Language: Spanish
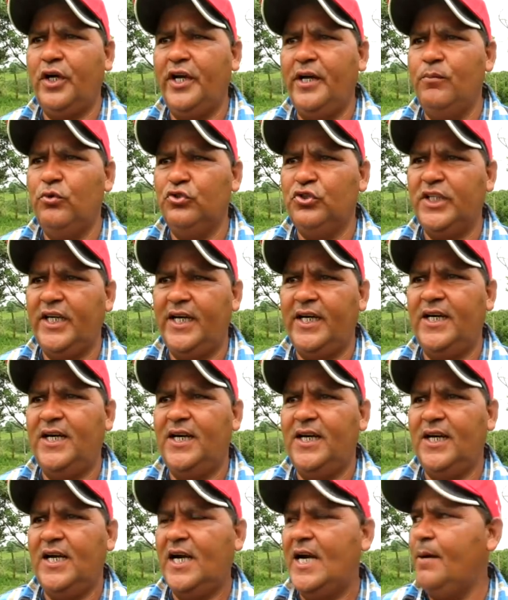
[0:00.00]
queremos ser
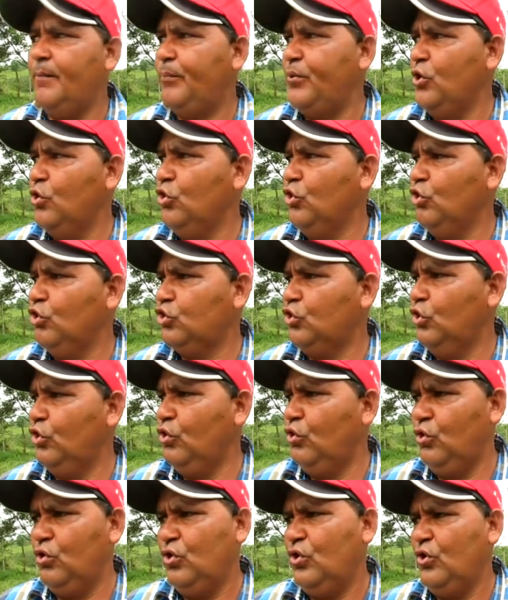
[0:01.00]
campeón no
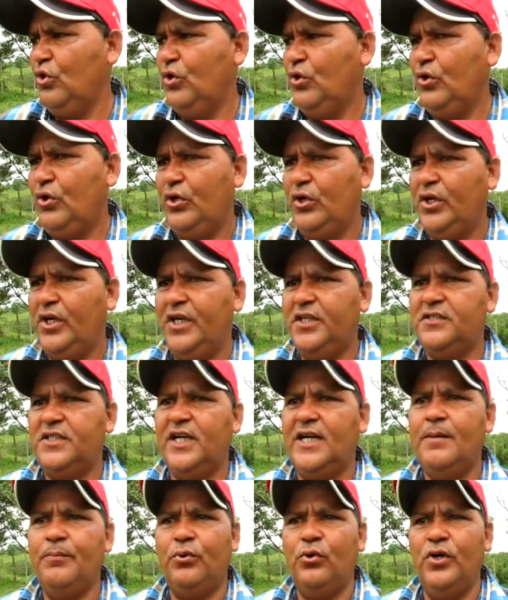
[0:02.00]
solo
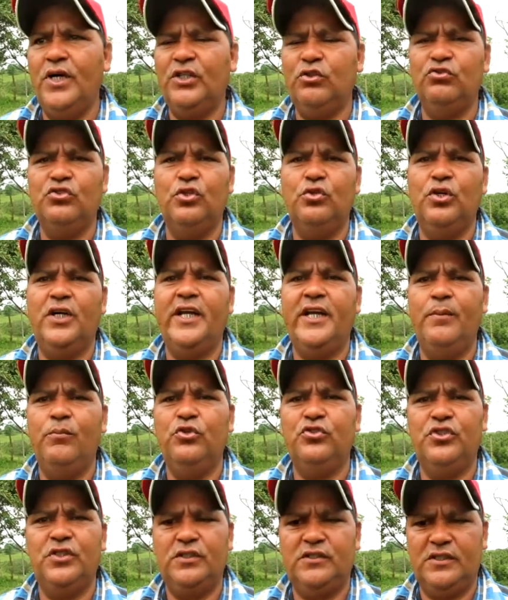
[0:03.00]
este campeonato, sino
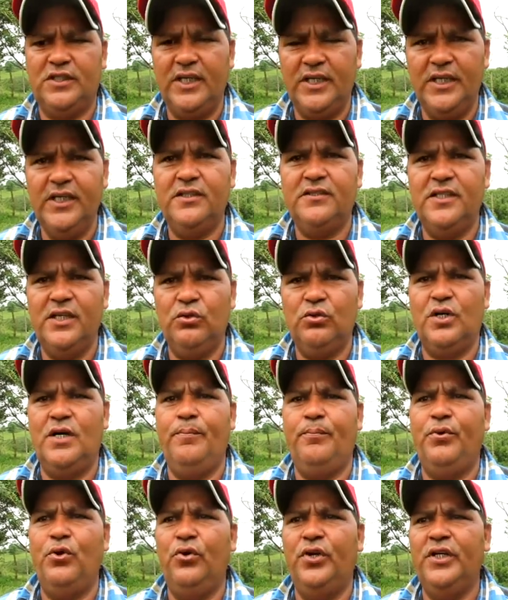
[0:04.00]
queremos seguir siendo
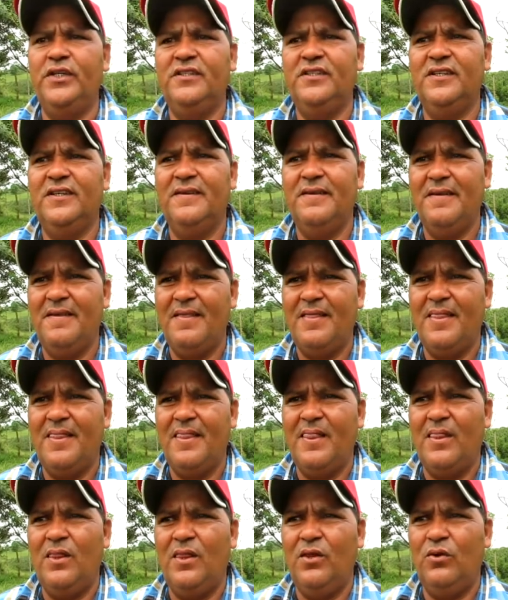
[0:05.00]
campeones.
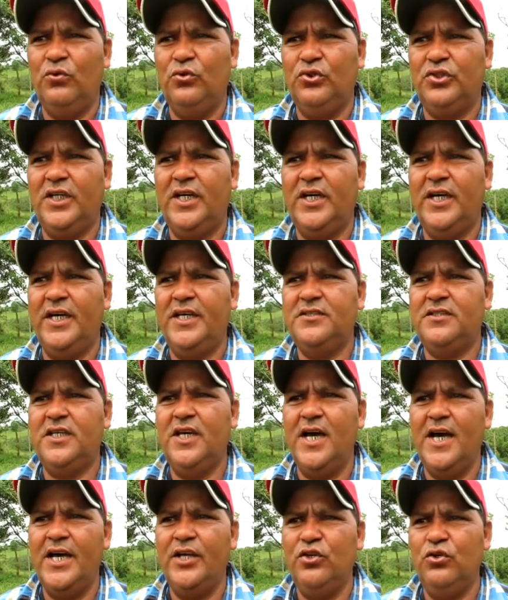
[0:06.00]
O sea,
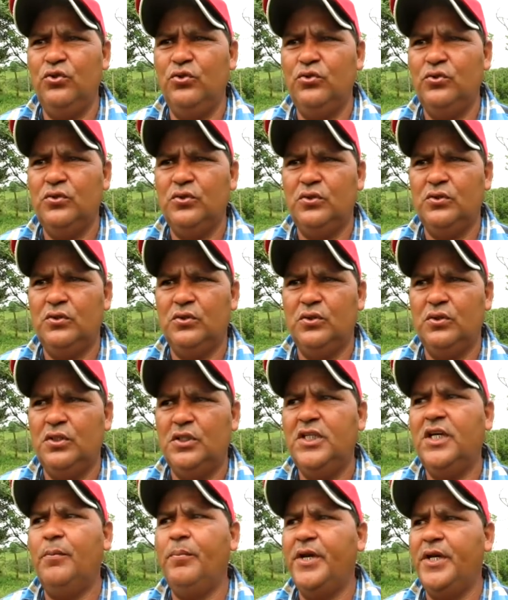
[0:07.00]
este año
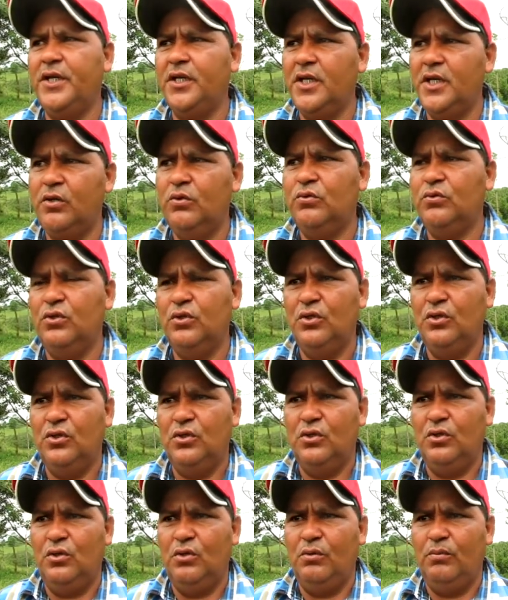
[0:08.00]
y el venidero,
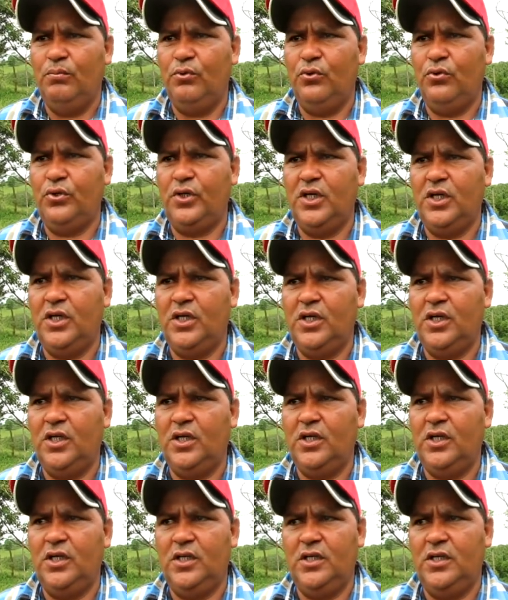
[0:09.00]

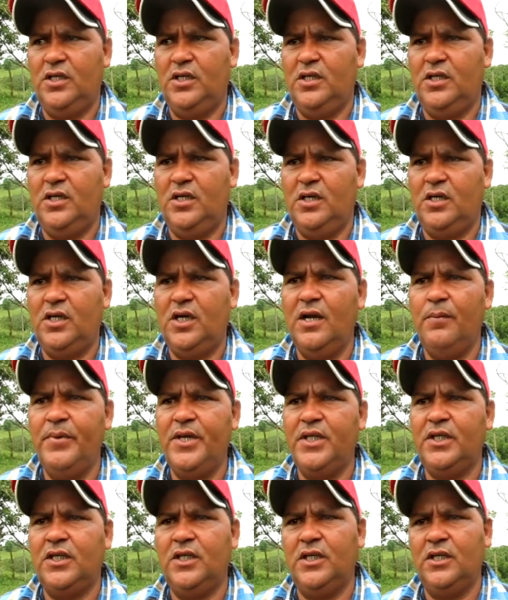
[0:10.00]
porque
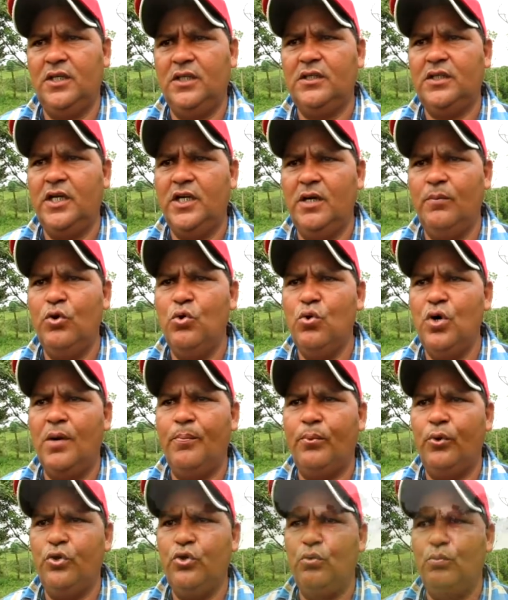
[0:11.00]
realmente tenemos un
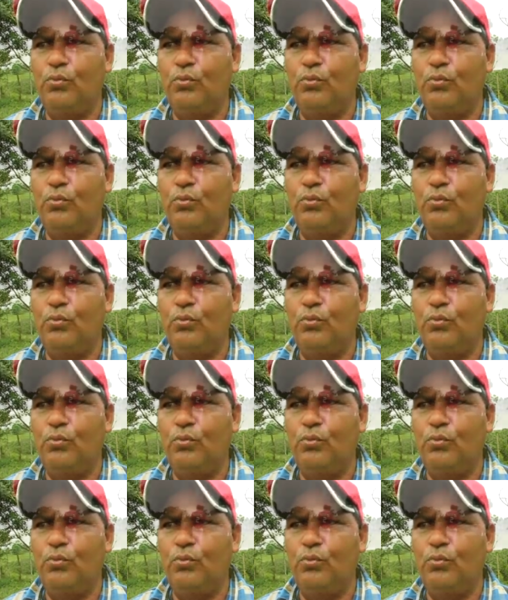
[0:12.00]
apoyo